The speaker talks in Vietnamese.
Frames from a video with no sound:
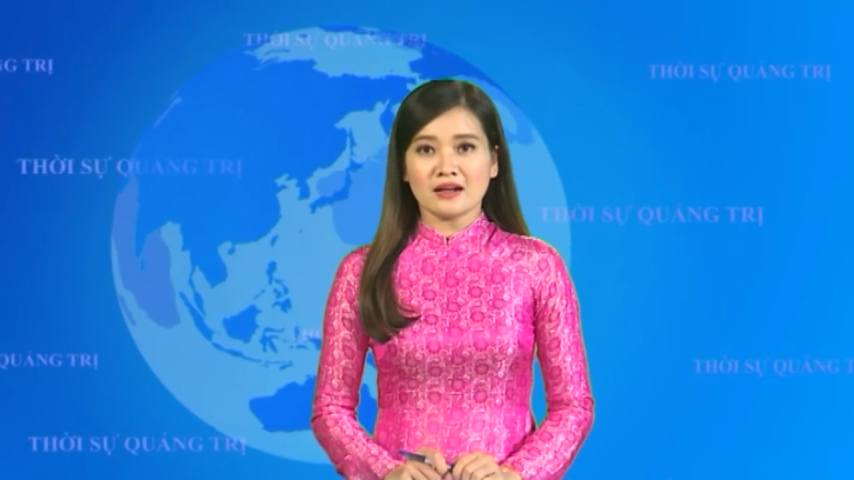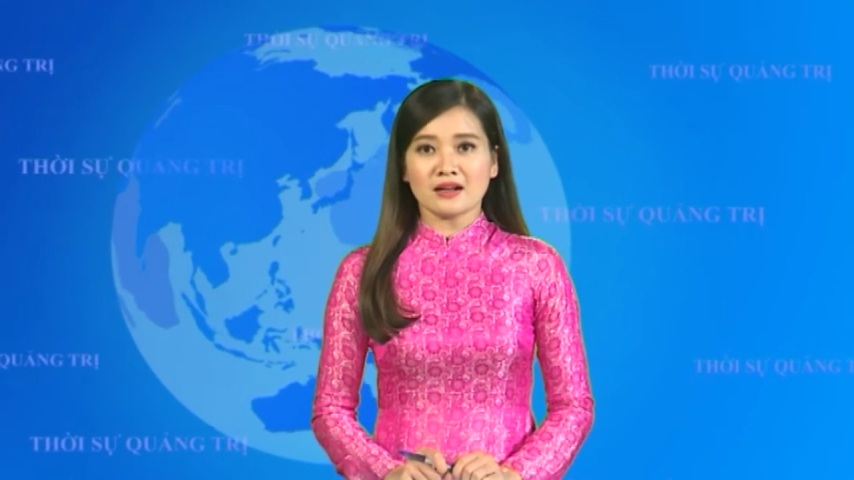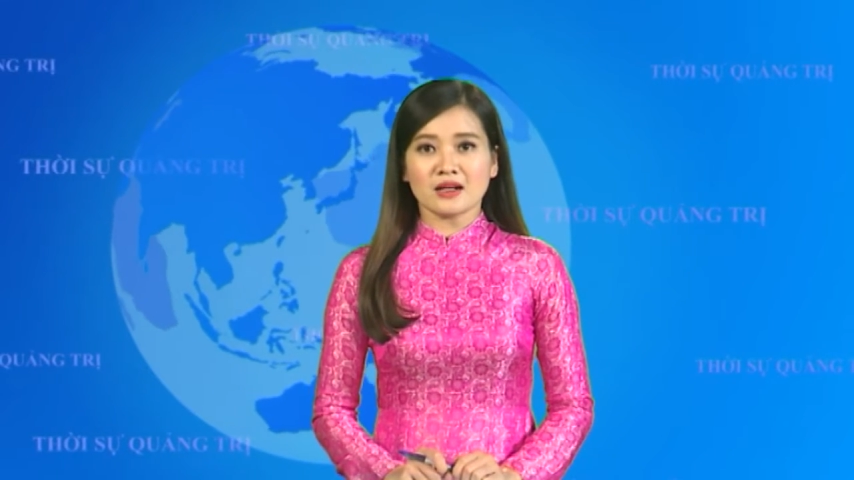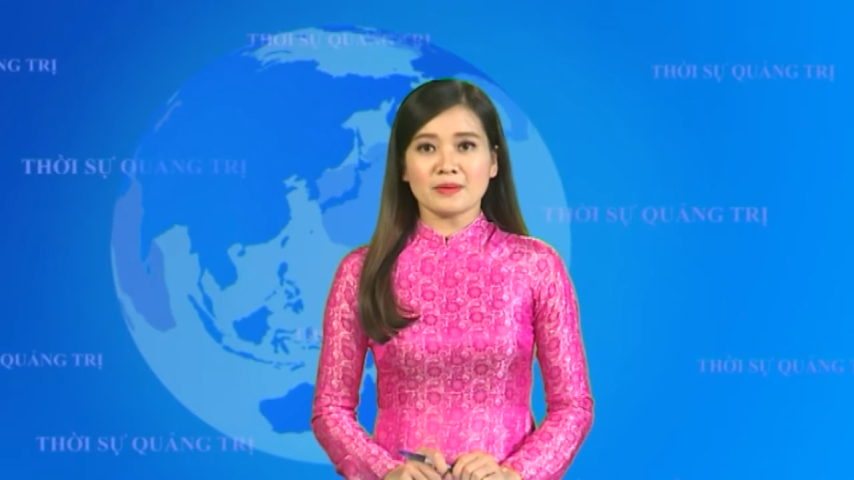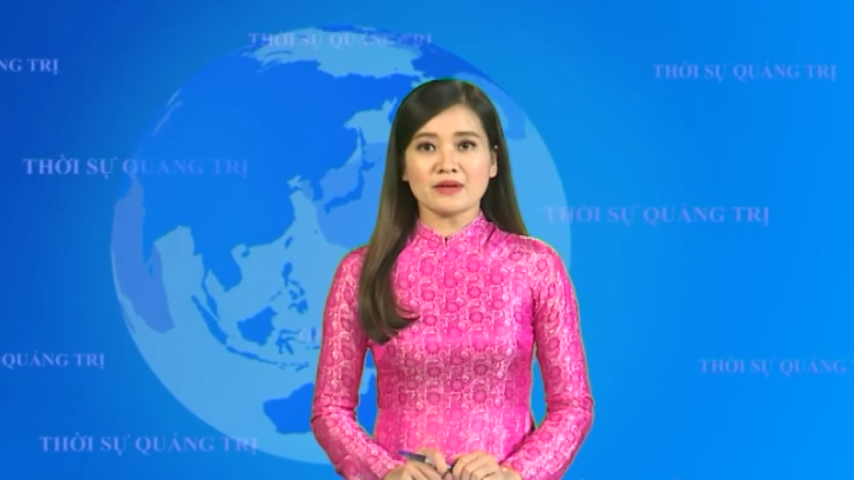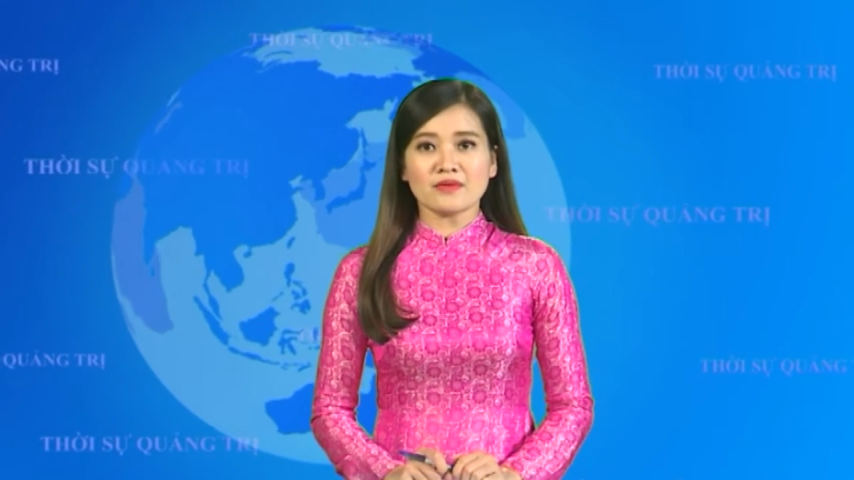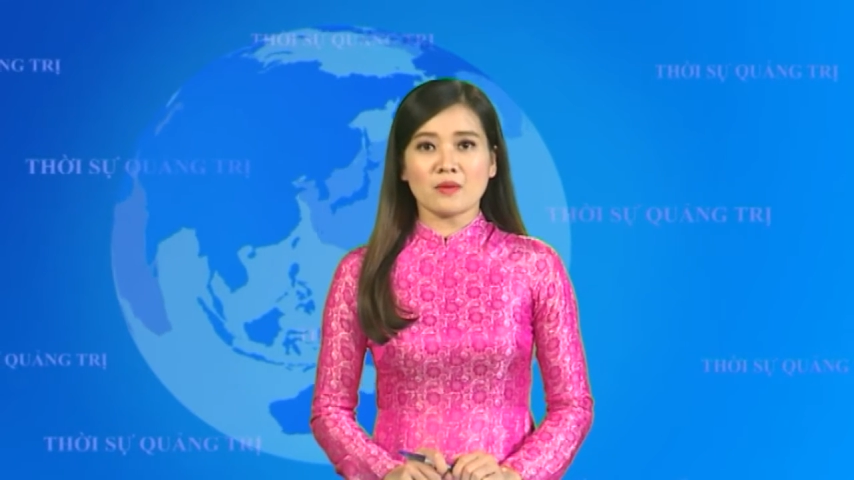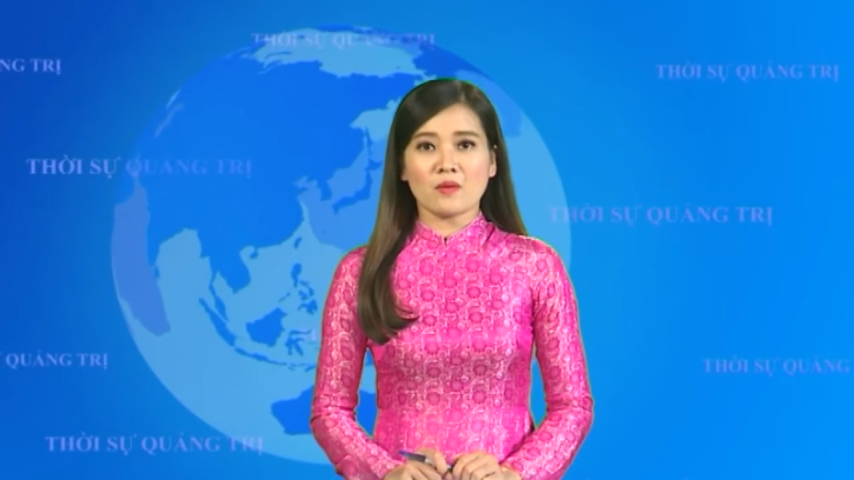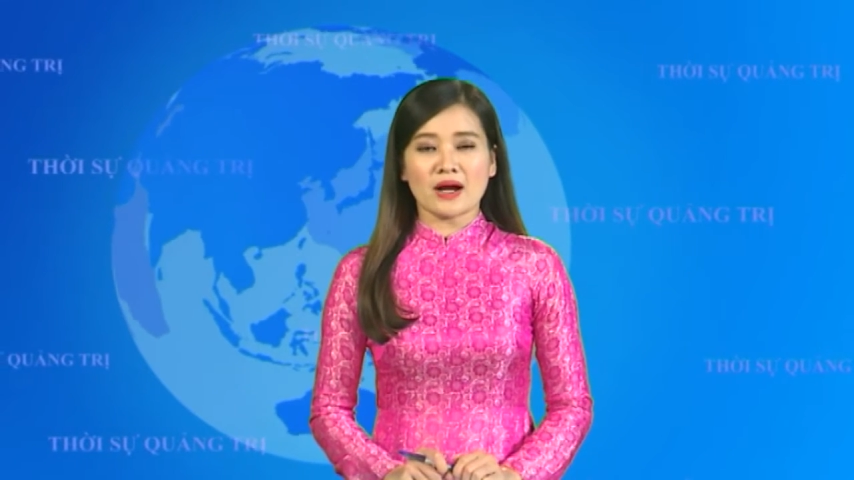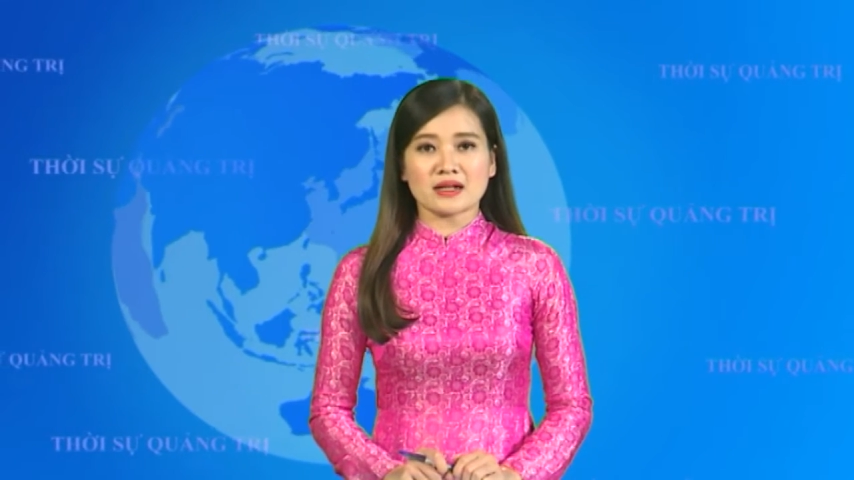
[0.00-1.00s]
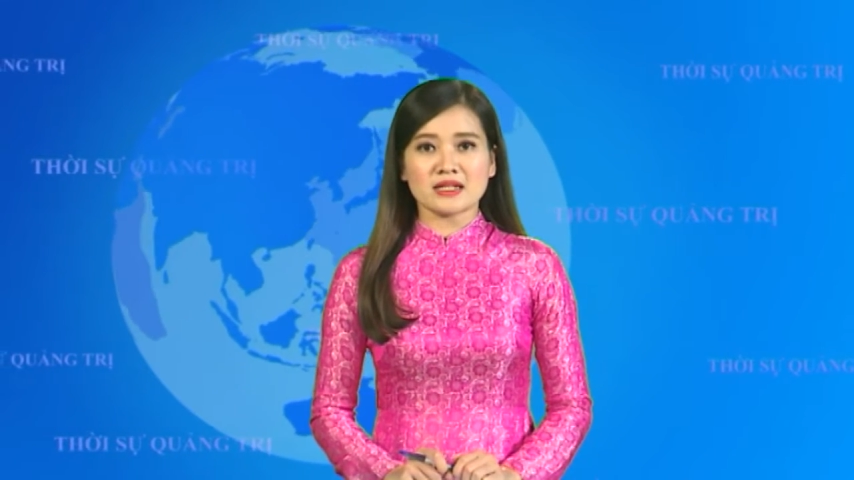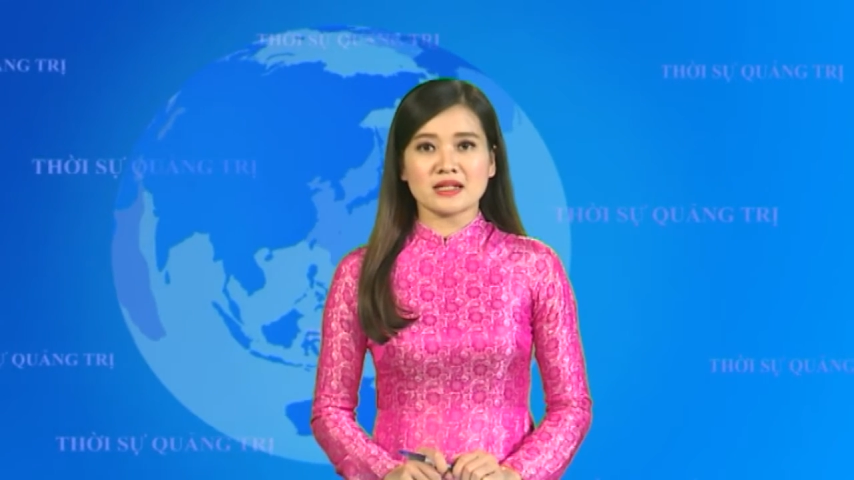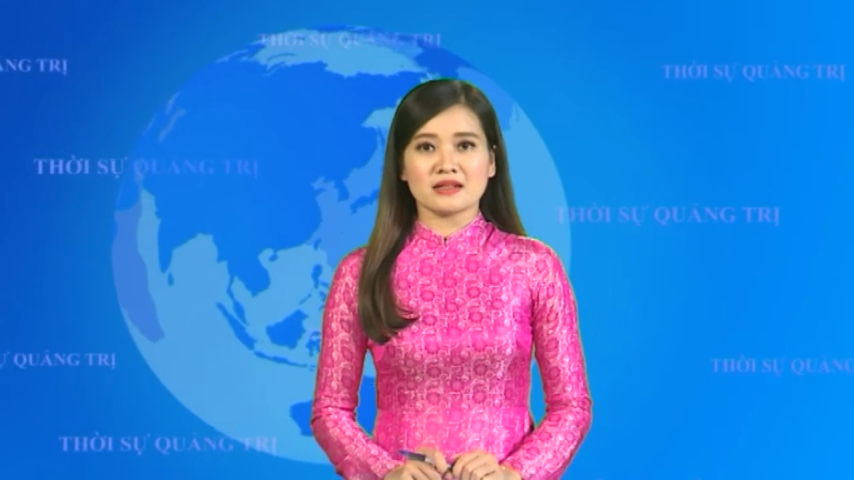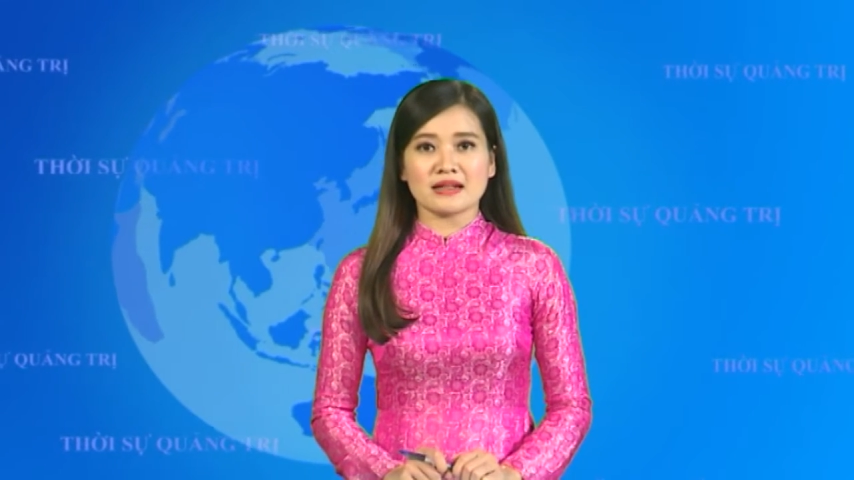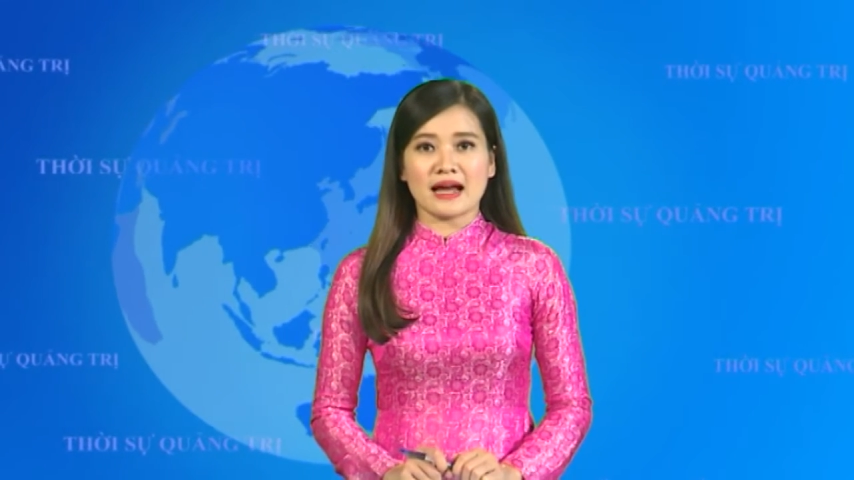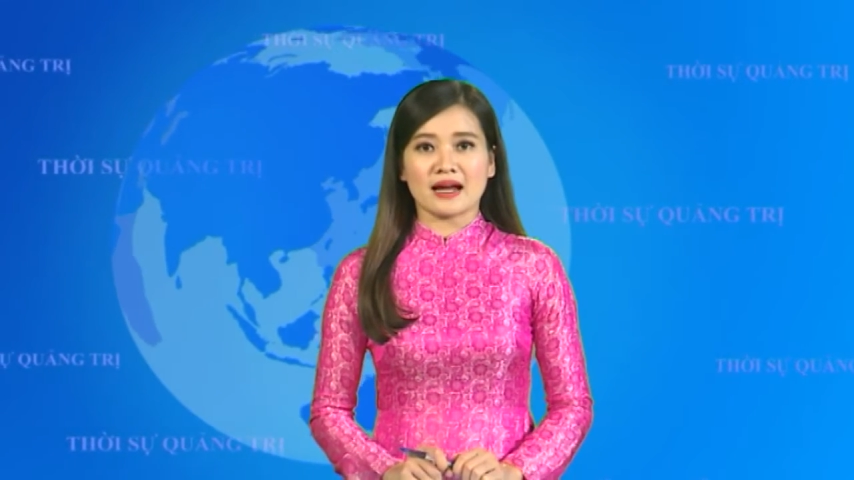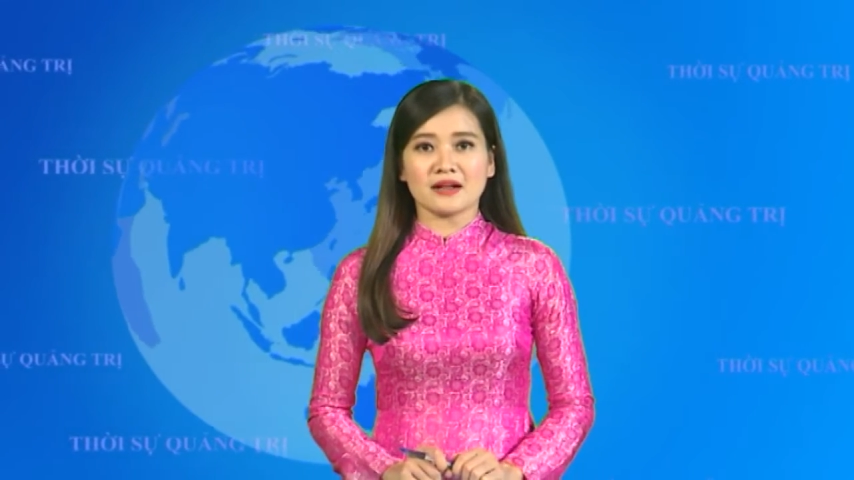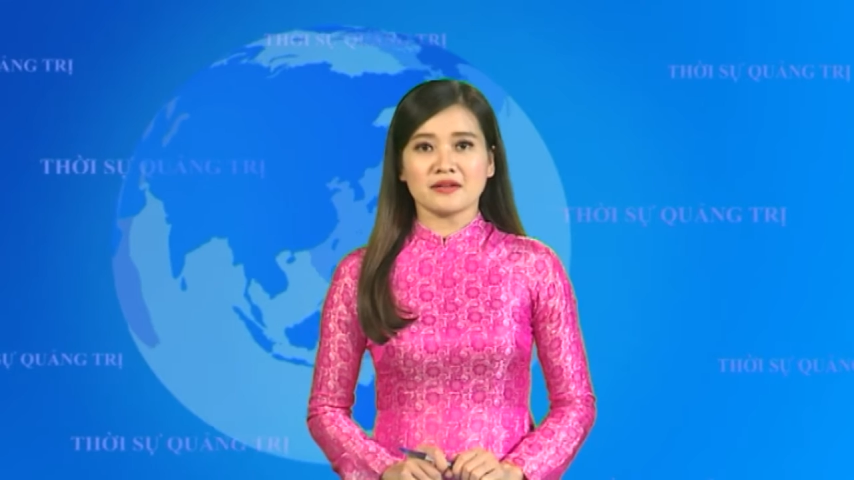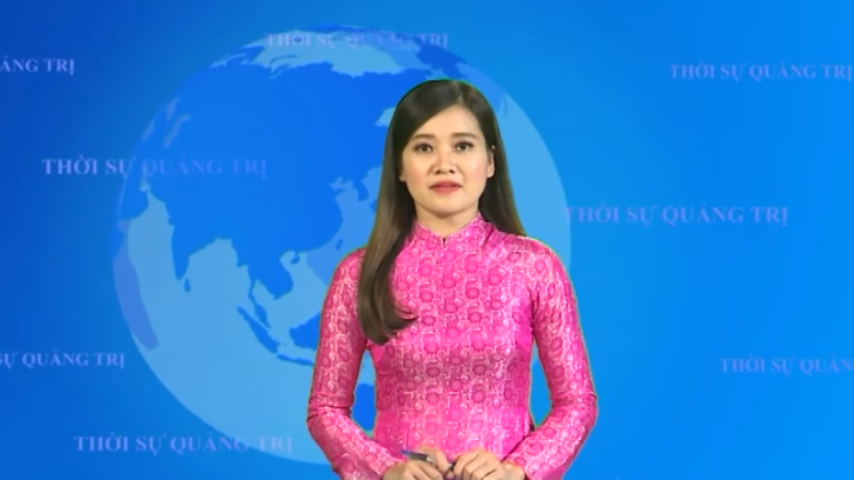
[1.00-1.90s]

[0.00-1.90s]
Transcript: lực lượng biên phòng Quảng Trị đã